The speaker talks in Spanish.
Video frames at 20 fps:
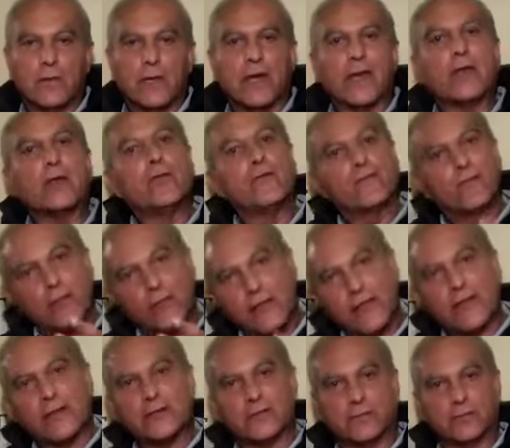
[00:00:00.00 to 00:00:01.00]
Es nuestro
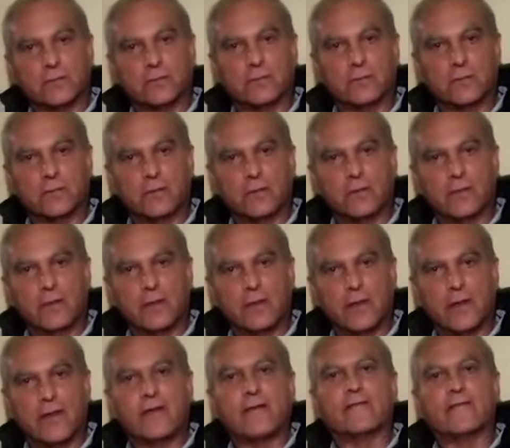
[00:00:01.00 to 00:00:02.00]
derecho,
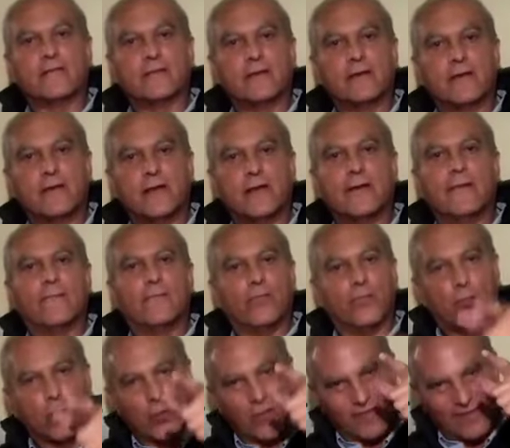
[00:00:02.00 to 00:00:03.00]
es
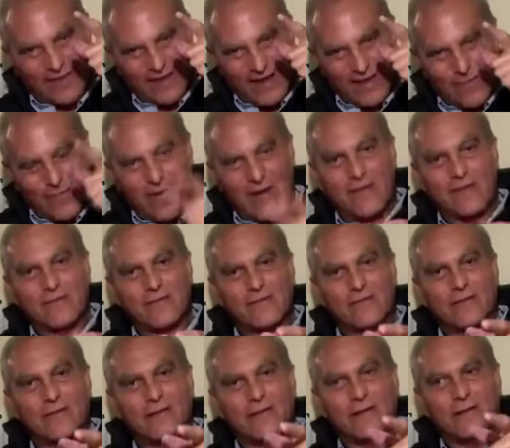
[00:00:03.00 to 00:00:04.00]
nuestra
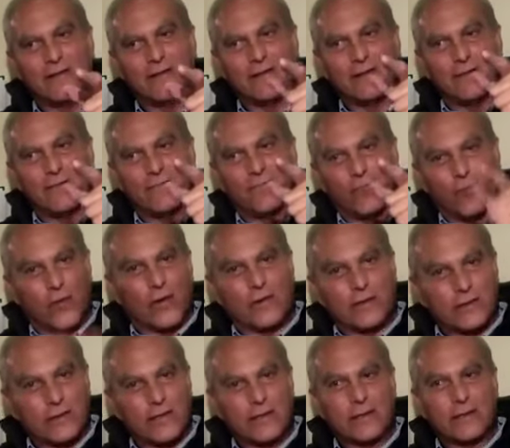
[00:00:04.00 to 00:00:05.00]
más
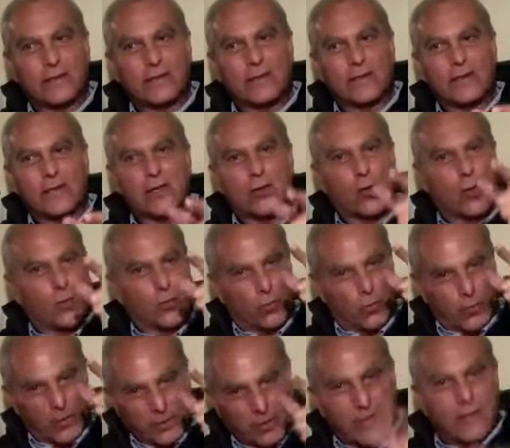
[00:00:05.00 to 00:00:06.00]
fuerte y
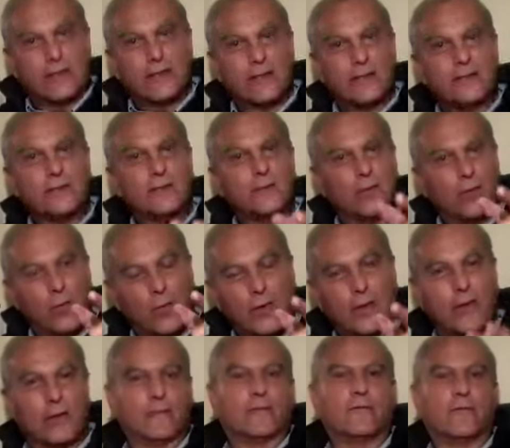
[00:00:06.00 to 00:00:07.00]
comprometida
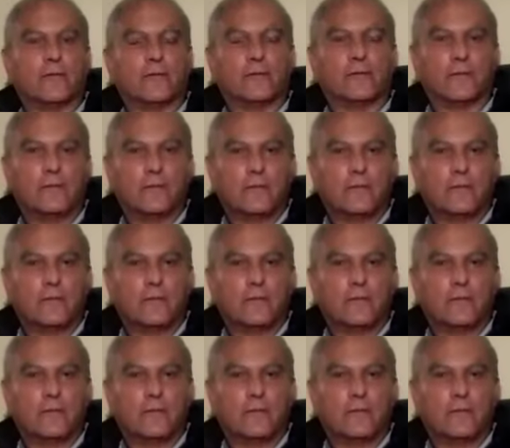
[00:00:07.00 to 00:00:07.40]
obligación.